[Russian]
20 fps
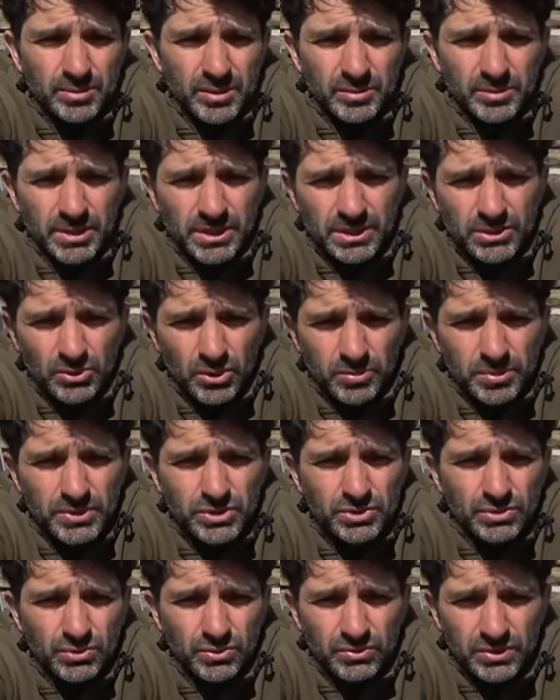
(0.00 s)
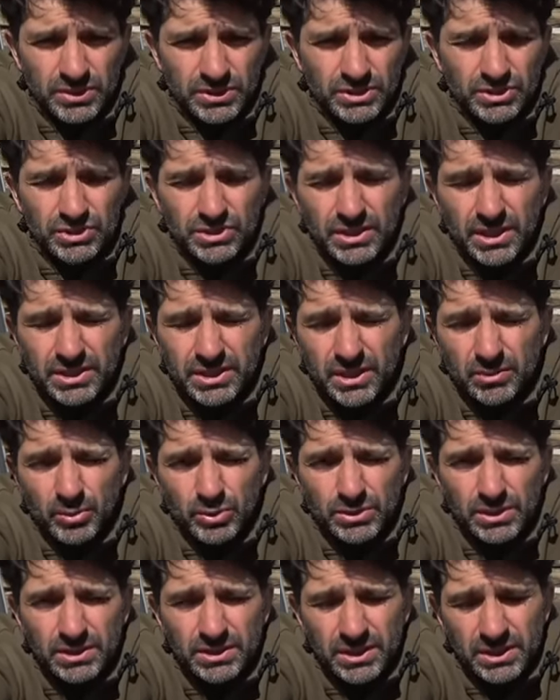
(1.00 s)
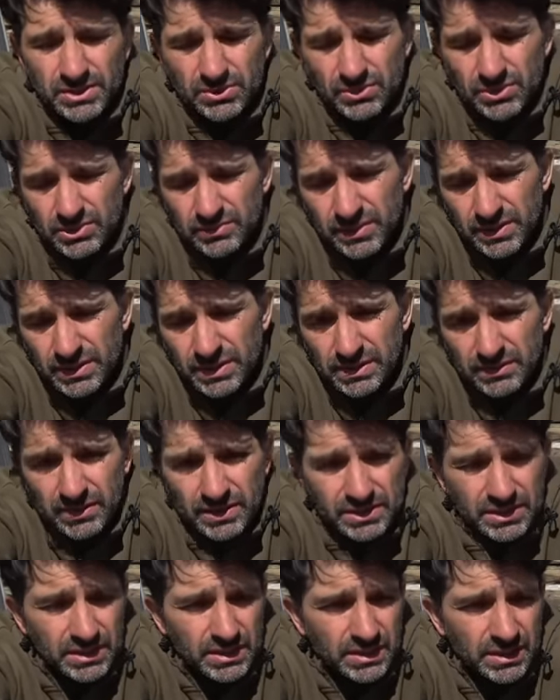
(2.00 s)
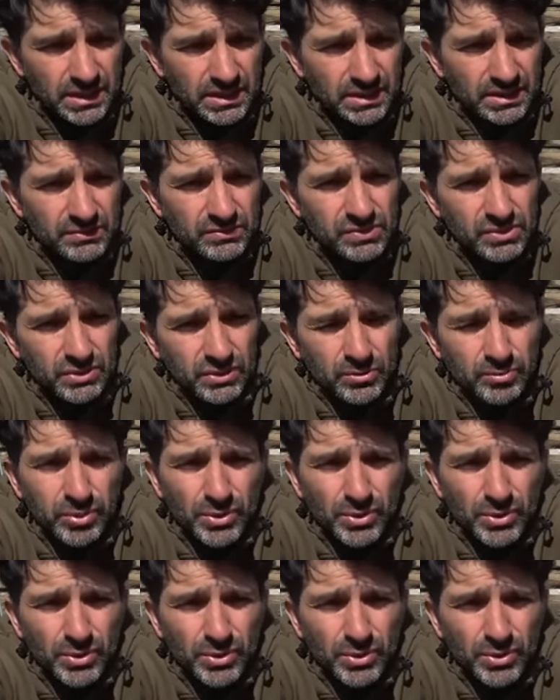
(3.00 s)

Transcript: например, кнопочку, у вас начинает работать насос, вы открываете кран и все, и